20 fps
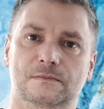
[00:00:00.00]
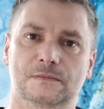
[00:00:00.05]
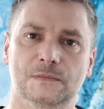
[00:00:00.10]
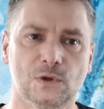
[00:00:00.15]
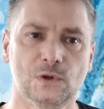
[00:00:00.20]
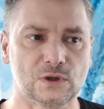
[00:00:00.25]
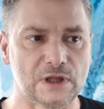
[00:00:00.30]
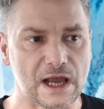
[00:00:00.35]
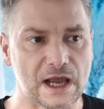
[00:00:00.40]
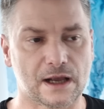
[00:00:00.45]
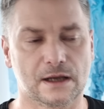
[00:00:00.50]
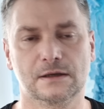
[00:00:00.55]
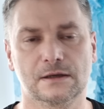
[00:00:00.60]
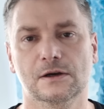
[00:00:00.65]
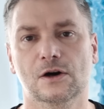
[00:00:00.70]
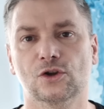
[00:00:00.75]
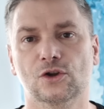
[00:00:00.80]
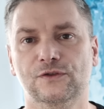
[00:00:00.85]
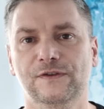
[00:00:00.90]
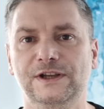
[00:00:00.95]
No
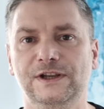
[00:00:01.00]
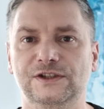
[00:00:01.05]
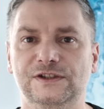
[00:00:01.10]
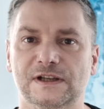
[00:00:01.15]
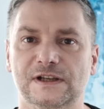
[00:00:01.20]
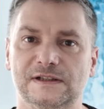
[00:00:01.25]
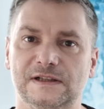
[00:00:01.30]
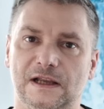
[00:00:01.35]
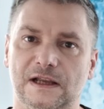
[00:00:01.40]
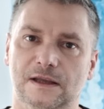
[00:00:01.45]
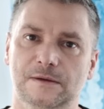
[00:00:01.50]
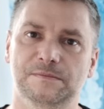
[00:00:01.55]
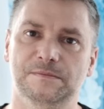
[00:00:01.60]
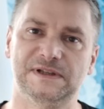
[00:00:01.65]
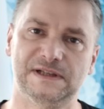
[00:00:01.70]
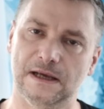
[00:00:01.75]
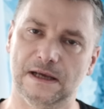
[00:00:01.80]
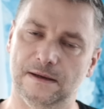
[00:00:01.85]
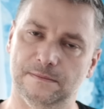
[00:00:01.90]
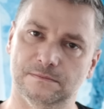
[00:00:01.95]
tak, od wejścia z takim
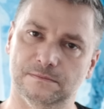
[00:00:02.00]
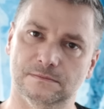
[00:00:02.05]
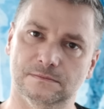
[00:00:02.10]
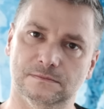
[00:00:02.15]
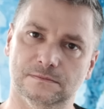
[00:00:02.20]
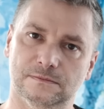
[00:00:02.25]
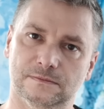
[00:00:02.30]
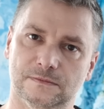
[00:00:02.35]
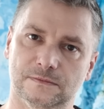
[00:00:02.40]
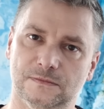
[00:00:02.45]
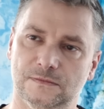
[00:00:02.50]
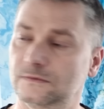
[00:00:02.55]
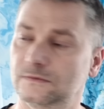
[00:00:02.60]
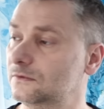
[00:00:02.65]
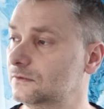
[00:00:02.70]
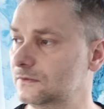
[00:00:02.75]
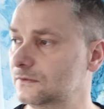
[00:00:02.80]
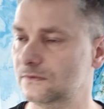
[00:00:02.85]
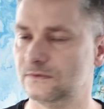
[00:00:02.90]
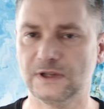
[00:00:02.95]
psem
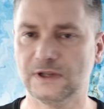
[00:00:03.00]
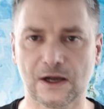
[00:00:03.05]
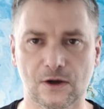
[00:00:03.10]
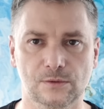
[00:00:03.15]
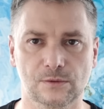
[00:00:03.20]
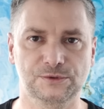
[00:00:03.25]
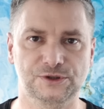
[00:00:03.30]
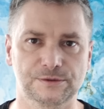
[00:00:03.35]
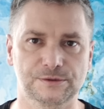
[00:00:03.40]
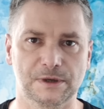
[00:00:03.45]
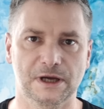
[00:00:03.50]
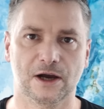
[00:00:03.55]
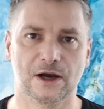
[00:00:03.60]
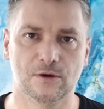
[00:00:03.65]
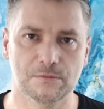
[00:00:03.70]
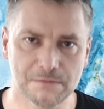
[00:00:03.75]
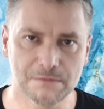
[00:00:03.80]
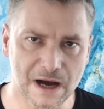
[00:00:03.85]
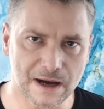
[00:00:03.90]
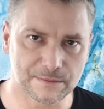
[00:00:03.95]
taką zimę,
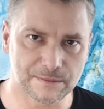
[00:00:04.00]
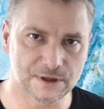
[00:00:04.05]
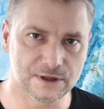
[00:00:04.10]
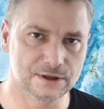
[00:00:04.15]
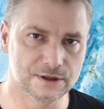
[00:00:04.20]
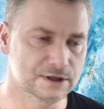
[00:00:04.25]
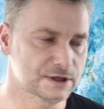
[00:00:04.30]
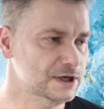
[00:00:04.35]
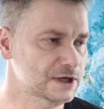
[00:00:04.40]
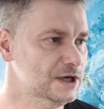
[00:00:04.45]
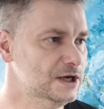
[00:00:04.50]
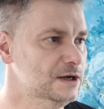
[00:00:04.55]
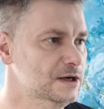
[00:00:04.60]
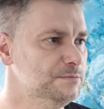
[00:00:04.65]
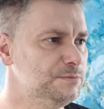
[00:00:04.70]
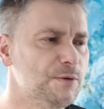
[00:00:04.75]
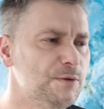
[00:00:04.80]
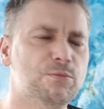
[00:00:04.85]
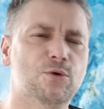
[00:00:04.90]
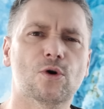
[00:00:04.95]
jaką mamy,
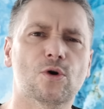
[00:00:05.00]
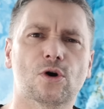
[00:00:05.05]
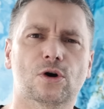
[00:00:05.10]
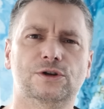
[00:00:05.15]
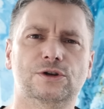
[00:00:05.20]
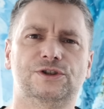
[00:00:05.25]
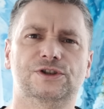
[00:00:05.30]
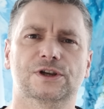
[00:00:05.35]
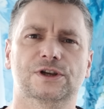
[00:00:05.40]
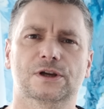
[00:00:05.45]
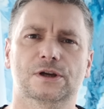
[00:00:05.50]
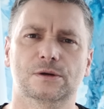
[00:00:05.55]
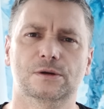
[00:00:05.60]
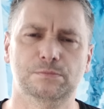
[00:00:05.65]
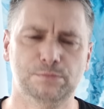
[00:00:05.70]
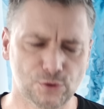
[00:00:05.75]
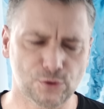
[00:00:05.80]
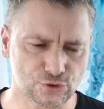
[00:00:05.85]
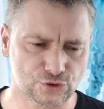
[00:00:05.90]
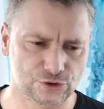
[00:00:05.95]
po błocie,
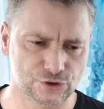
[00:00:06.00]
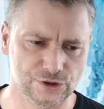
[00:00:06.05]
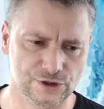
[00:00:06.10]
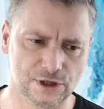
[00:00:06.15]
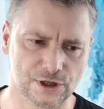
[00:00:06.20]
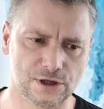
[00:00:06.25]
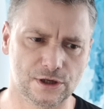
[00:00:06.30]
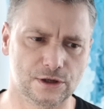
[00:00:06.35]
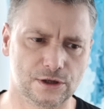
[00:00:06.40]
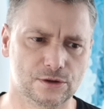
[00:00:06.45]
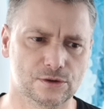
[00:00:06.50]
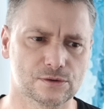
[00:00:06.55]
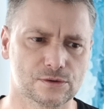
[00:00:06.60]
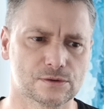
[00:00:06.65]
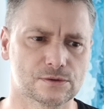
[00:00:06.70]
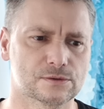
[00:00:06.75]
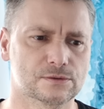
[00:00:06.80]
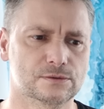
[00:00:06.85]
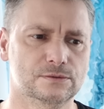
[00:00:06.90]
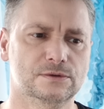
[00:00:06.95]
po
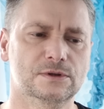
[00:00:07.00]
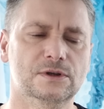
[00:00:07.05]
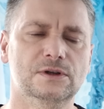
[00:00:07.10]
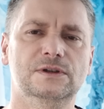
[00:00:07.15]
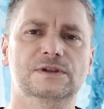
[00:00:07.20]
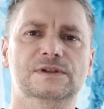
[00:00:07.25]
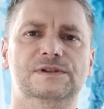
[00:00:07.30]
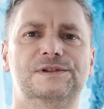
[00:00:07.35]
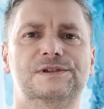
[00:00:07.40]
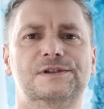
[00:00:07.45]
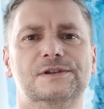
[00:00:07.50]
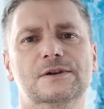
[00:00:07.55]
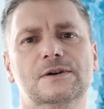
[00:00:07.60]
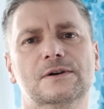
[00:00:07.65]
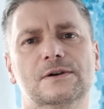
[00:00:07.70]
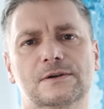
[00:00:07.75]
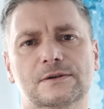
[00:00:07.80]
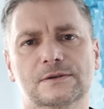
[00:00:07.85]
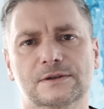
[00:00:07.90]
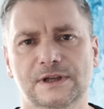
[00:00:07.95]
śniegu, no i
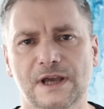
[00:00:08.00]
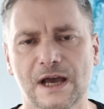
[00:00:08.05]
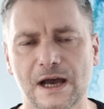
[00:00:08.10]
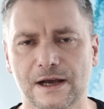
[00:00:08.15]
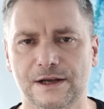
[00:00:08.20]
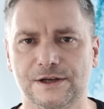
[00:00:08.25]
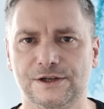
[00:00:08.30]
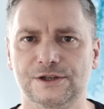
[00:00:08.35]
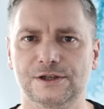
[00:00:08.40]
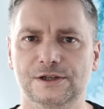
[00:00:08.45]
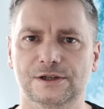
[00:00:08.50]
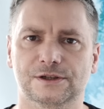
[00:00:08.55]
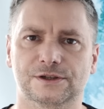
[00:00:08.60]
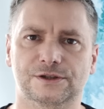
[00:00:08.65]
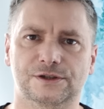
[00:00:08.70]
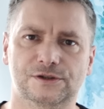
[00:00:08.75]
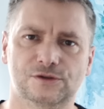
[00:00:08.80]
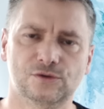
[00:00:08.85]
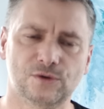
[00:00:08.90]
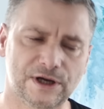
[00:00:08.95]
co, jak
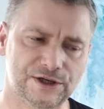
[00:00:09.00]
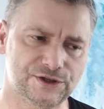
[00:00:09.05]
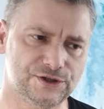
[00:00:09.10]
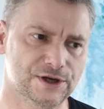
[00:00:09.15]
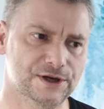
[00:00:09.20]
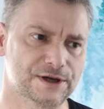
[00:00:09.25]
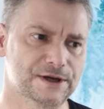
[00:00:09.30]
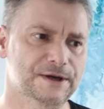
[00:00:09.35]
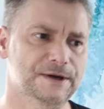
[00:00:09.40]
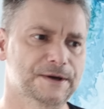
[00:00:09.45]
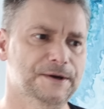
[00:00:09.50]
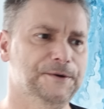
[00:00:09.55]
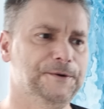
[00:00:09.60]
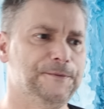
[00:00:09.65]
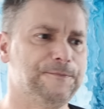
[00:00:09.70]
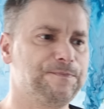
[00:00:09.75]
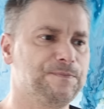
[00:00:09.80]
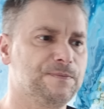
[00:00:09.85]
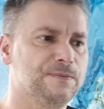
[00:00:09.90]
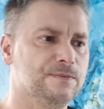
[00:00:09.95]
żyć? Słuchajcie,
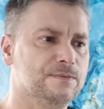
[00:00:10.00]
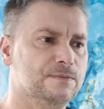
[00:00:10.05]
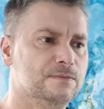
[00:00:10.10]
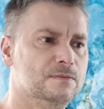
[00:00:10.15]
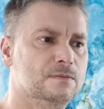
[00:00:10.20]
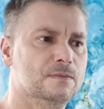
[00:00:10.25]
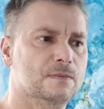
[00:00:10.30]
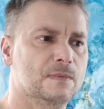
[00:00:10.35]
mm,